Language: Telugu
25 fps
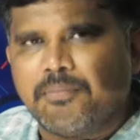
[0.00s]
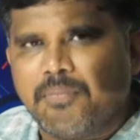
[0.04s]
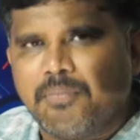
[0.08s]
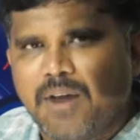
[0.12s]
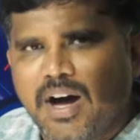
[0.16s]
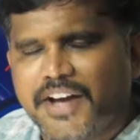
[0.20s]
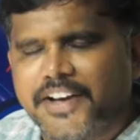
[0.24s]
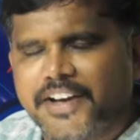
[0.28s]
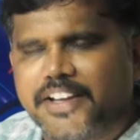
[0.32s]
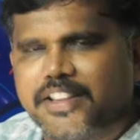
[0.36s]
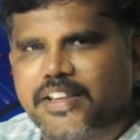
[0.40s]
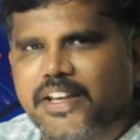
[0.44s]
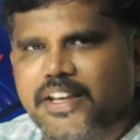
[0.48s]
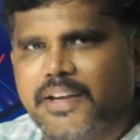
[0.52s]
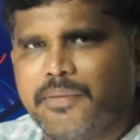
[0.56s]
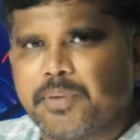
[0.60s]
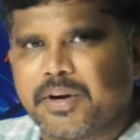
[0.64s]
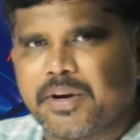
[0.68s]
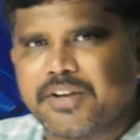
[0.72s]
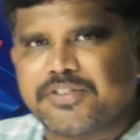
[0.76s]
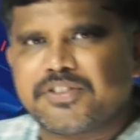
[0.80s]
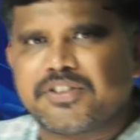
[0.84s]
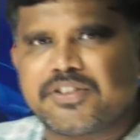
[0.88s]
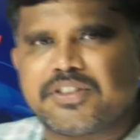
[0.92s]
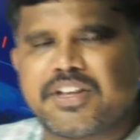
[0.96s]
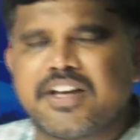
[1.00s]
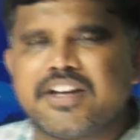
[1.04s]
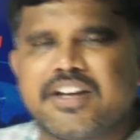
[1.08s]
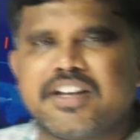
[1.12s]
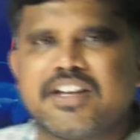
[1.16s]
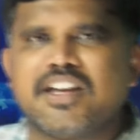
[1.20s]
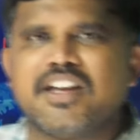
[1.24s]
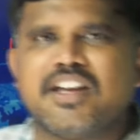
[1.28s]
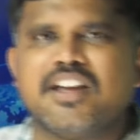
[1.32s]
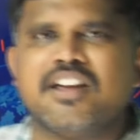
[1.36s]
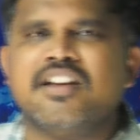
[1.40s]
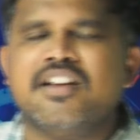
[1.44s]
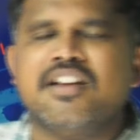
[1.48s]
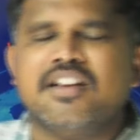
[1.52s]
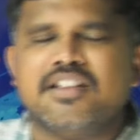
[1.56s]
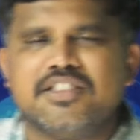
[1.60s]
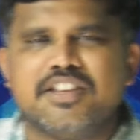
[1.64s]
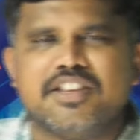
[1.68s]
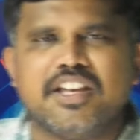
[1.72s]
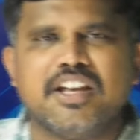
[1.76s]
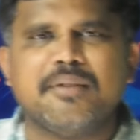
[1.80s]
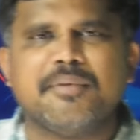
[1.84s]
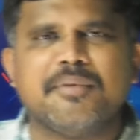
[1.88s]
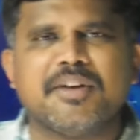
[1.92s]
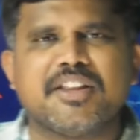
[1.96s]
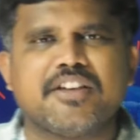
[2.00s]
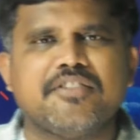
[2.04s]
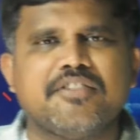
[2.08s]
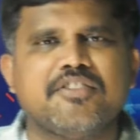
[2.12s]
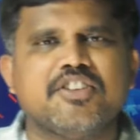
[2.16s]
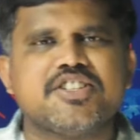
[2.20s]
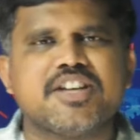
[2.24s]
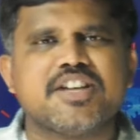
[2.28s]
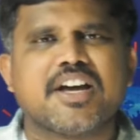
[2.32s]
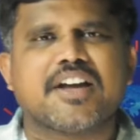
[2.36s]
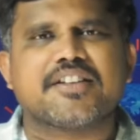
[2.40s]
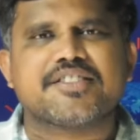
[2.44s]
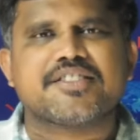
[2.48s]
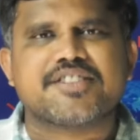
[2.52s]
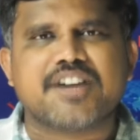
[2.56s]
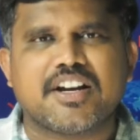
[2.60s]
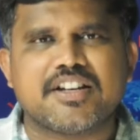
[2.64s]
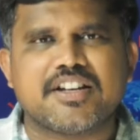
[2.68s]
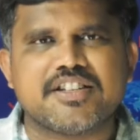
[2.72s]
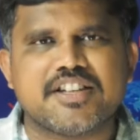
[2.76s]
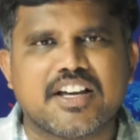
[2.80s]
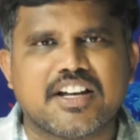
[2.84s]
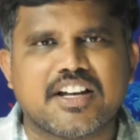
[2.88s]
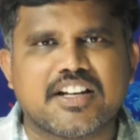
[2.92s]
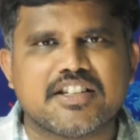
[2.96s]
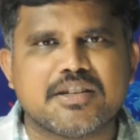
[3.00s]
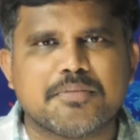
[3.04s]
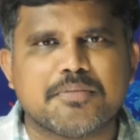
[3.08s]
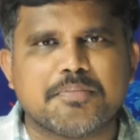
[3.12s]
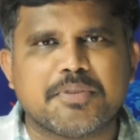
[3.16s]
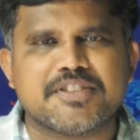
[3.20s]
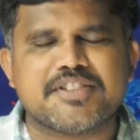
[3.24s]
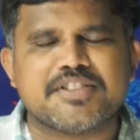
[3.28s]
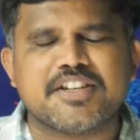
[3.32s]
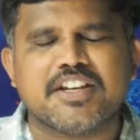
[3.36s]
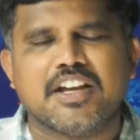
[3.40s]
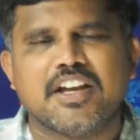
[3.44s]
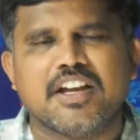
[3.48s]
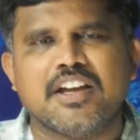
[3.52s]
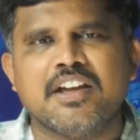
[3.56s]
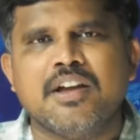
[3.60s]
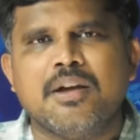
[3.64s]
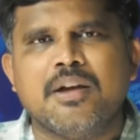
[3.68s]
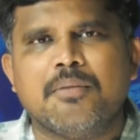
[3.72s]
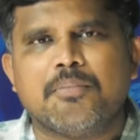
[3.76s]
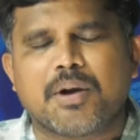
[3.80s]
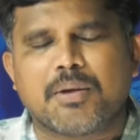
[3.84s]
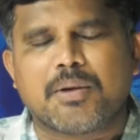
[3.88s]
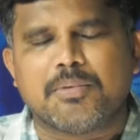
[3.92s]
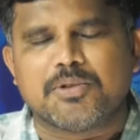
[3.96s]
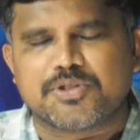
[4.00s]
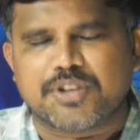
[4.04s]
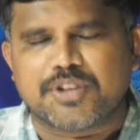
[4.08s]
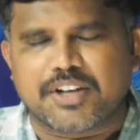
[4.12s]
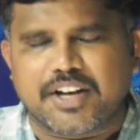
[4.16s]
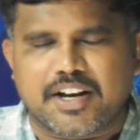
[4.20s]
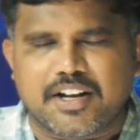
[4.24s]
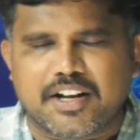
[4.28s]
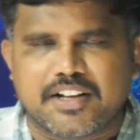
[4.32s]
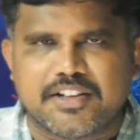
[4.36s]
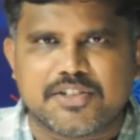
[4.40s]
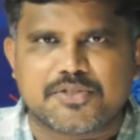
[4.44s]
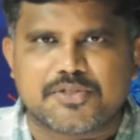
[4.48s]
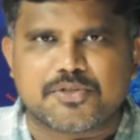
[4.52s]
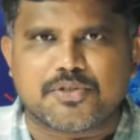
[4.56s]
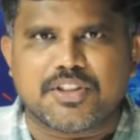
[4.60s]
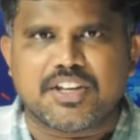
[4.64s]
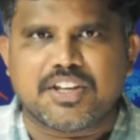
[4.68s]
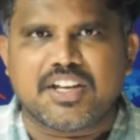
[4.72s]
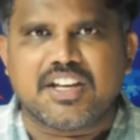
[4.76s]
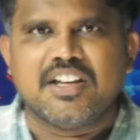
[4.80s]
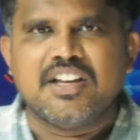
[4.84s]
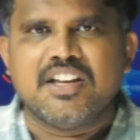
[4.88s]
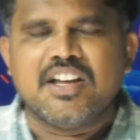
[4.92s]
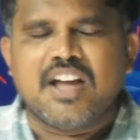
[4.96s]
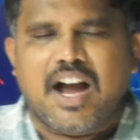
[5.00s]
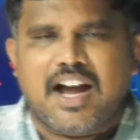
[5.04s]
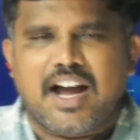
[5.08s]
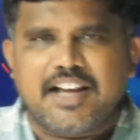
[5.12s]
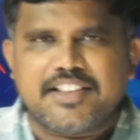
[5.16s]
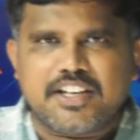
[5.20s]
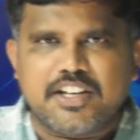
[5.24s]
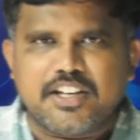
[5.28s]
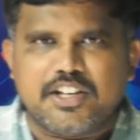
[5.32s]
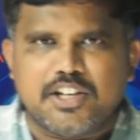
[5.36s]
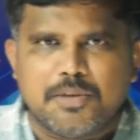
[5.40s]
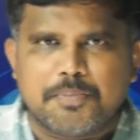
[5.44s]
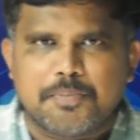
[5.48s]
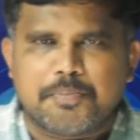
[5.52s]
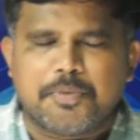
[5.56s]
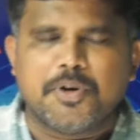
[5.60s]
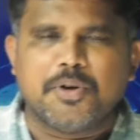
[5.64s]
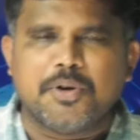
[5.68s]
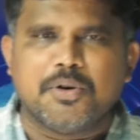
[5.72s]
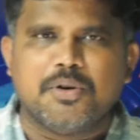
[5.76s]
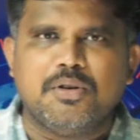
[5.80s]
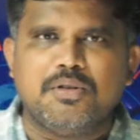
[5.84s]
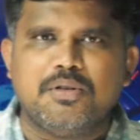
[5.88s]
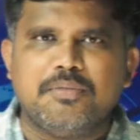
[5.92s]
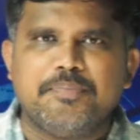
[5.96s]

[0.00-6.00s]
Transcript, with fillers: మారింది ప్రస్తుతానికి దీని మీద విచారణ స్టార్ట్ చేయాలి చేయాలని చెప్పేసి ప్రభుత్వం నిర్ణయం తీసుకుంది అయితే ఇప్పుడు